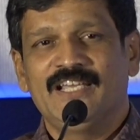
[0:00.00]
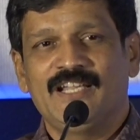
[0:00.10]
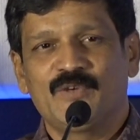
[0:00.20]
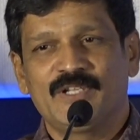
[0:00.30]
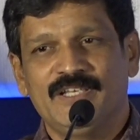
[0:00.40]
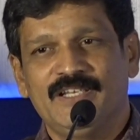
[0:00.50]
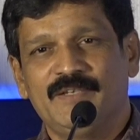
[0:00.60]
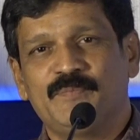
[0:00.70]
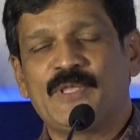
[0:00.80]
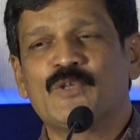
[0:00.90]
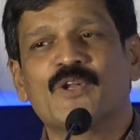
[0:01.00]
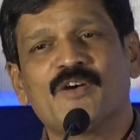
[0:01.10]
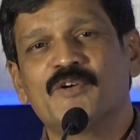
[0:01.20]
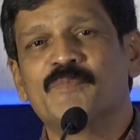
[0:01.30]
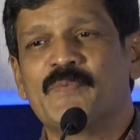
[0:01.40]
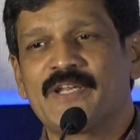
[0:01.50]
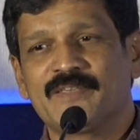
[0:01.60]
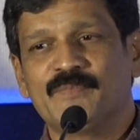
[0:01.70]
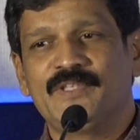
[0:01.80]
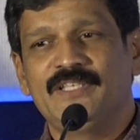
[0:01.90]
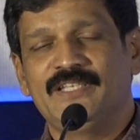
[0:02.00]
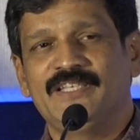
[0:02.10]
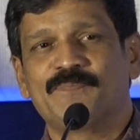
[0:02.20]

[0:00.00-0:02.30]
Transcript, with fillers: நான் ஒரு பதினோராம் வகுப்பு படிக்கும்போது